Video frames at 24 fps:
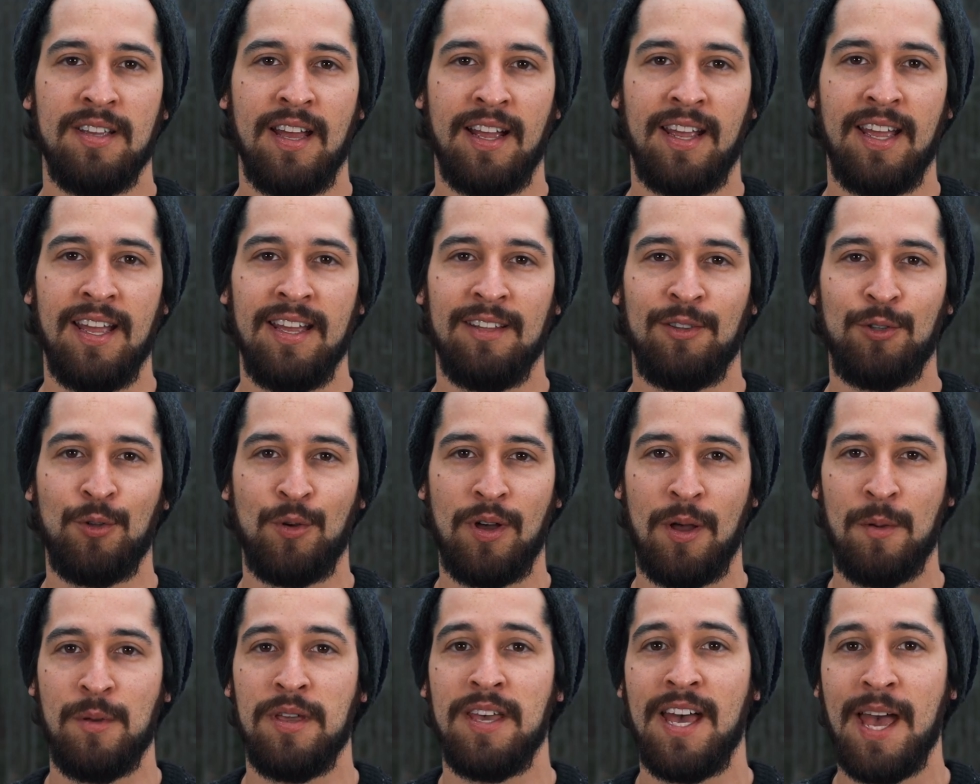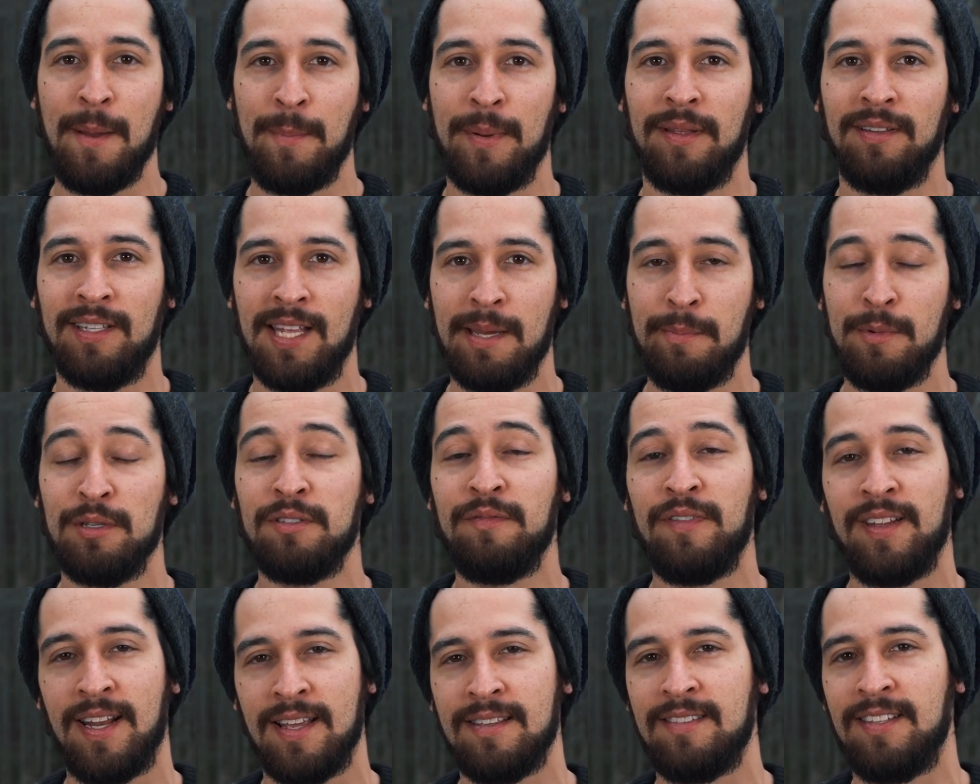ya que todavía
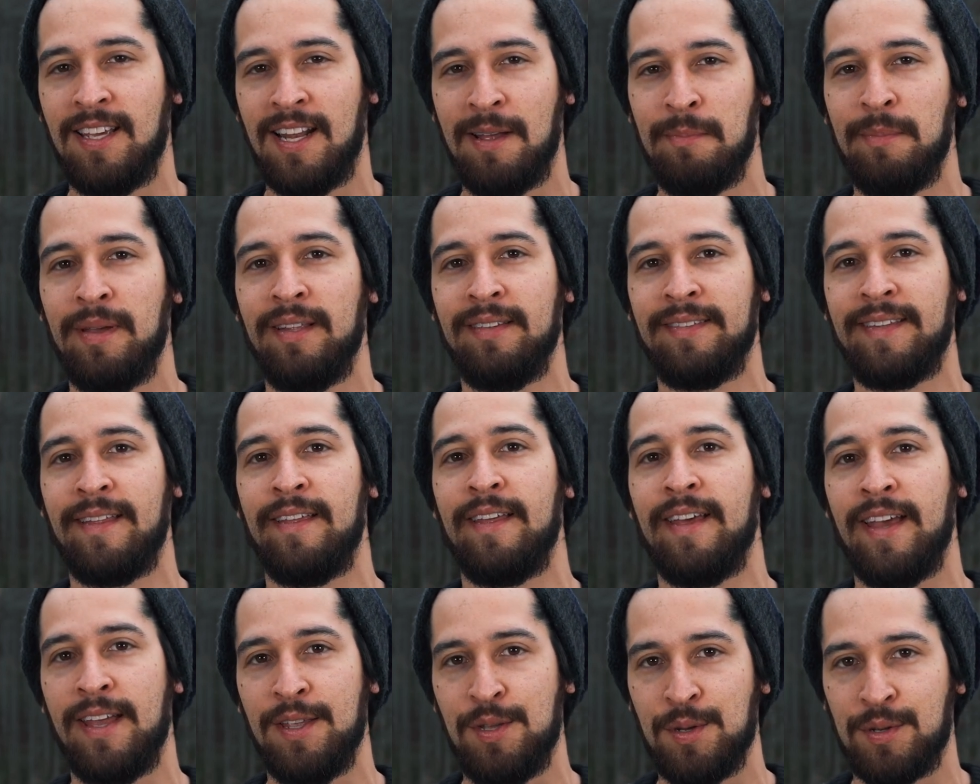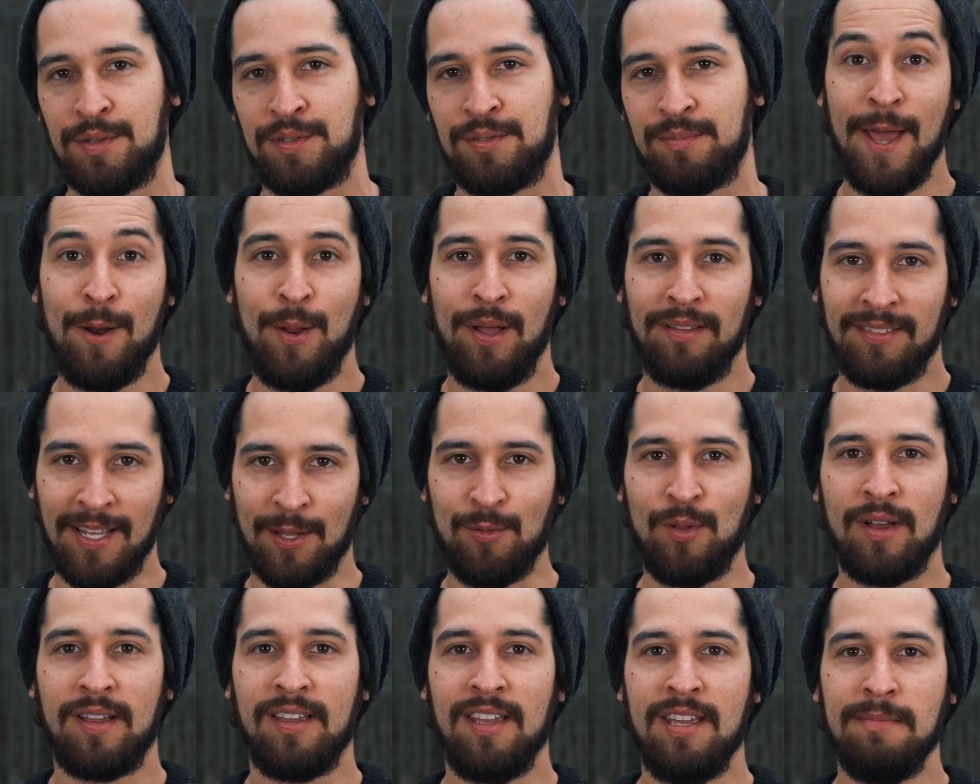dependemos financieramente de ellos. Pero
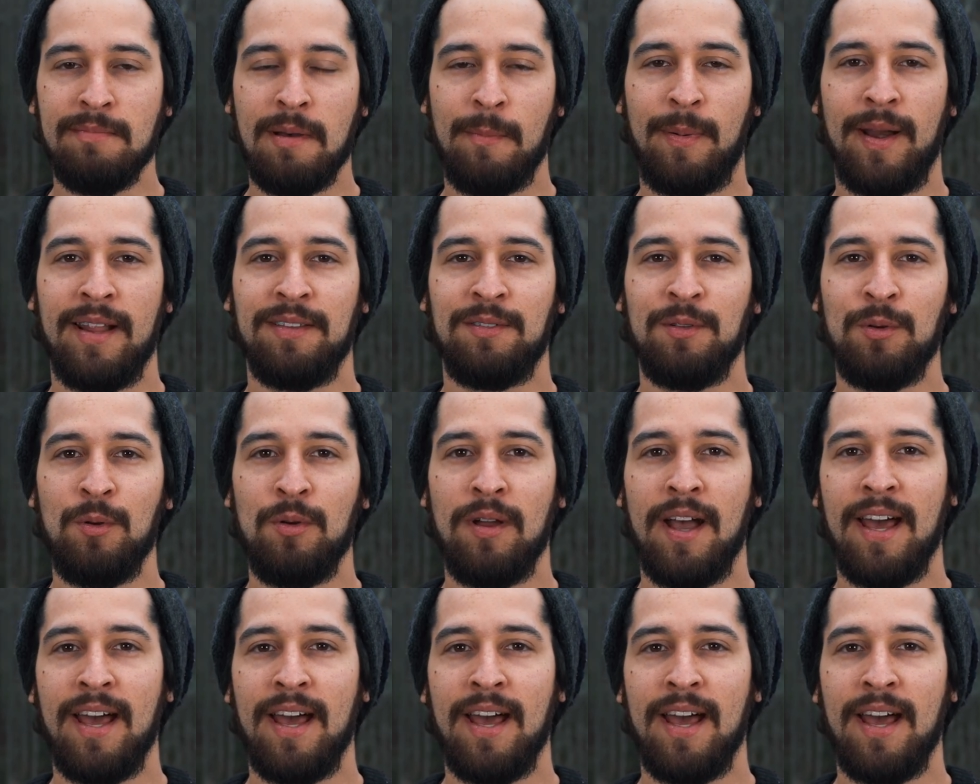estando aquí me parece un